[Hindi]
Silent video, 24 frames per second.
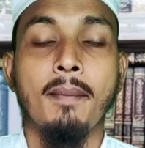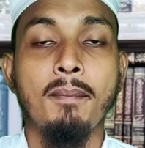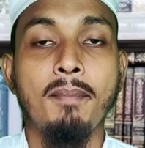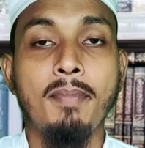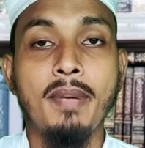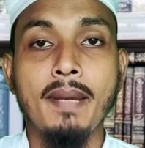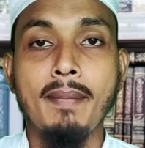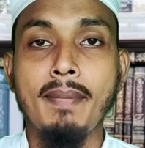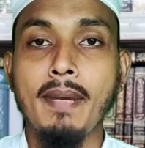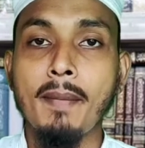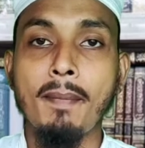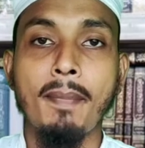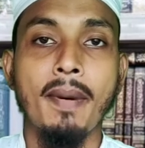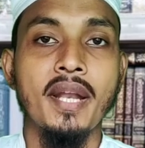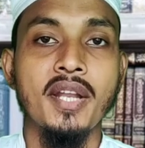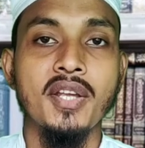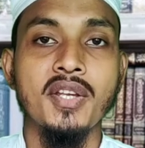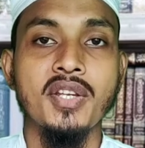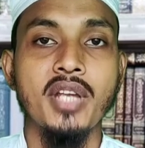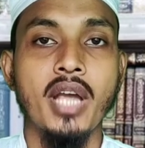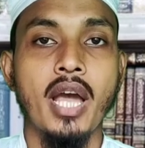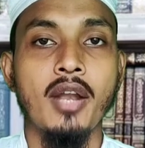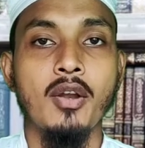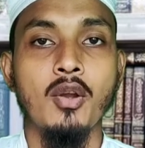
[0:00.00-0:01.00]
बीबी
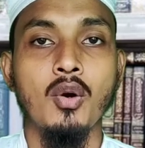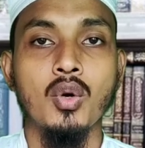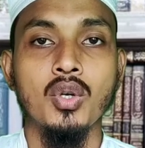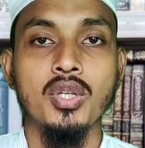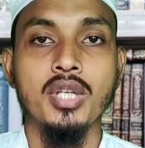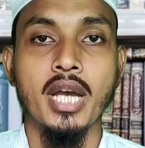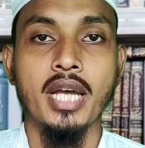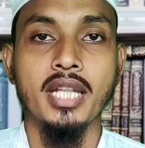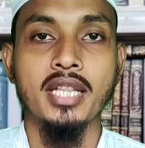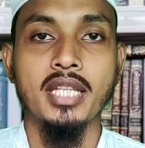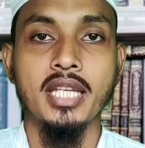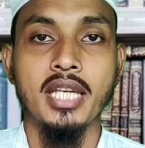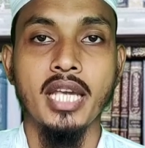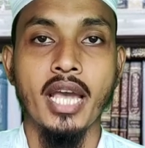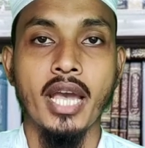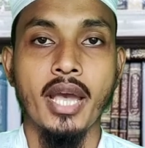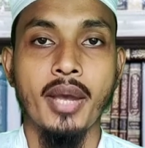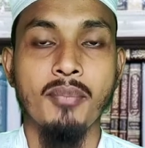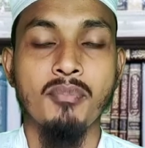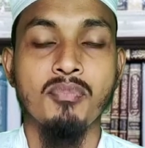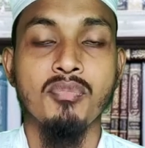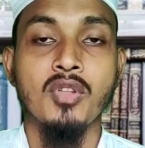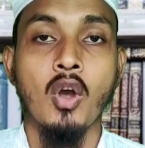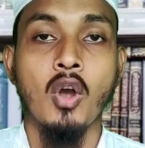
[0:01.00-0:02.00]
परेशान हो जाती है
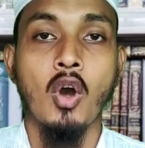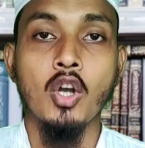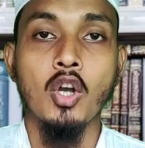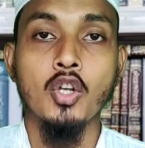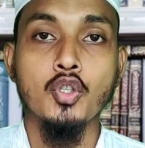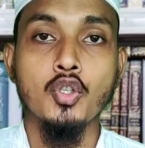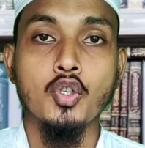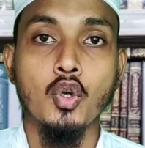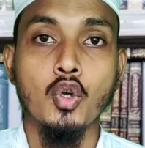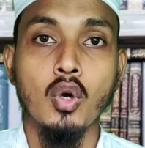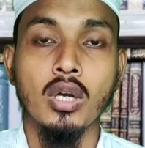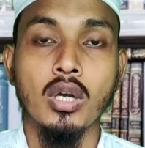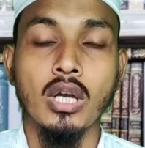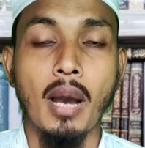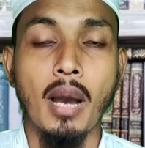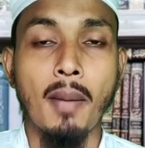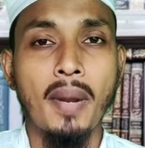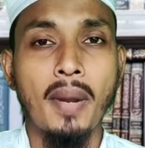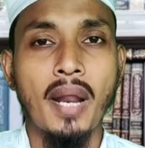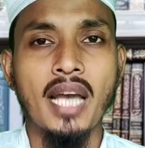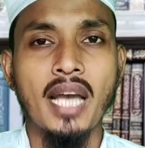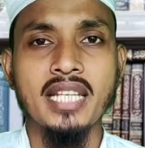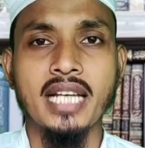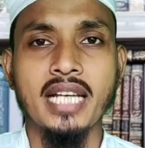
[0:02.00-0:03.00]
और सो
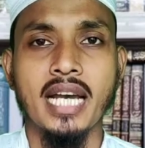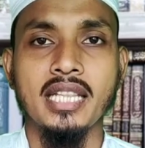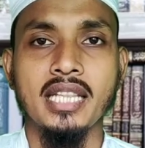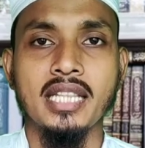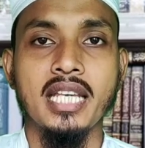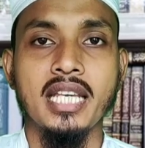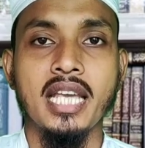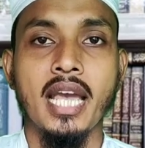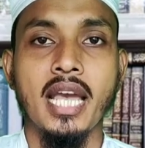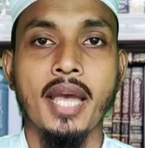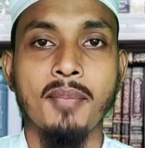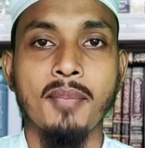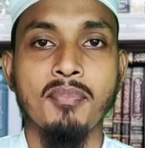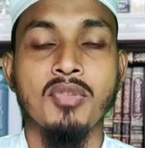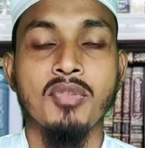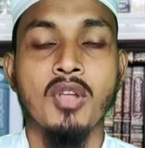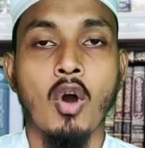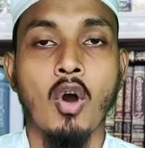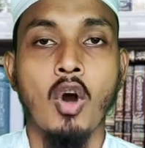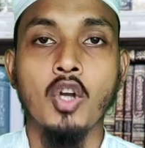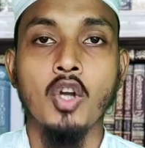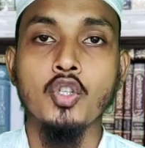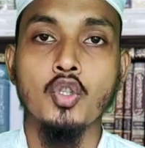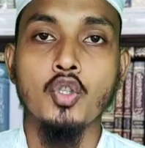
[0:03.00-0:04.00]
घबरा जाती है
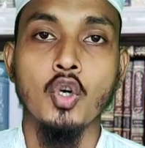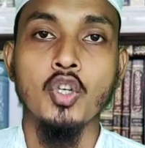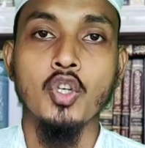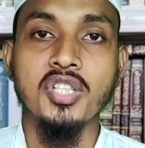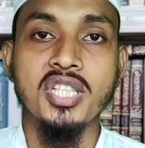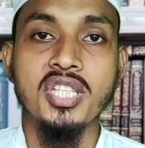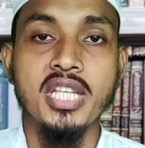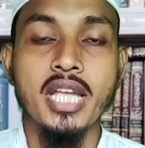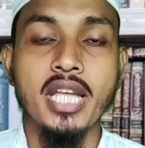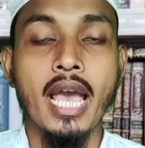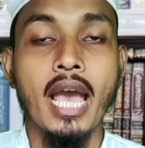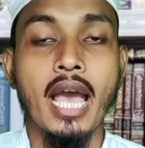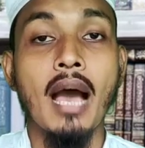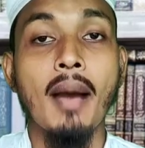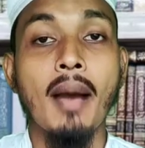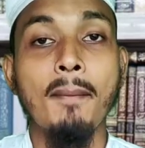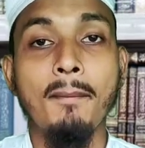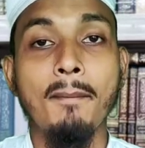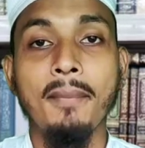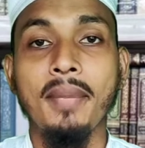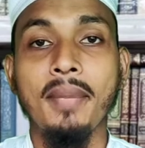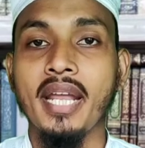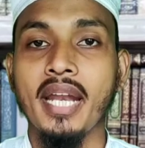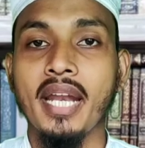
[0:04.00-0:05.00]
और सोचती है
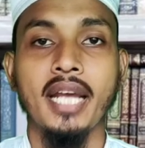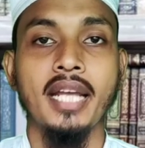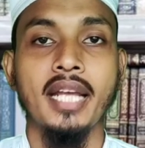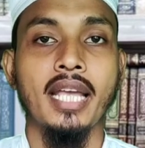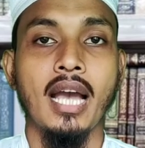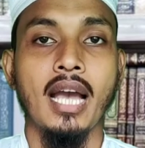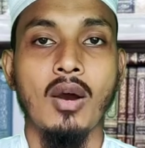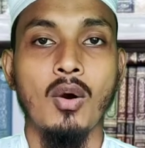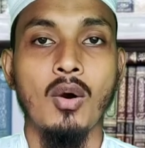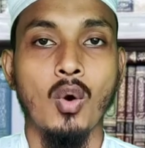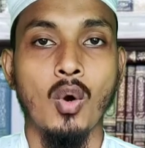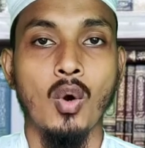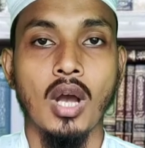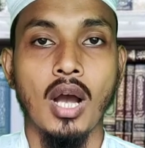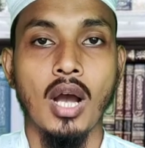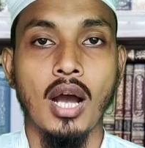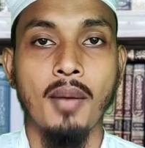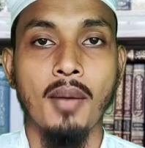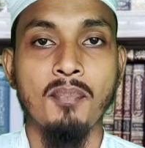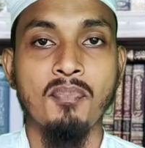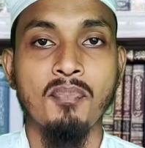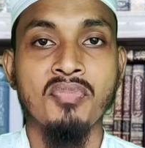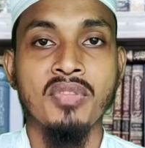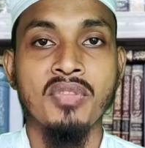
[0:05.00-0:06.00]
अब मेरा क्या होगा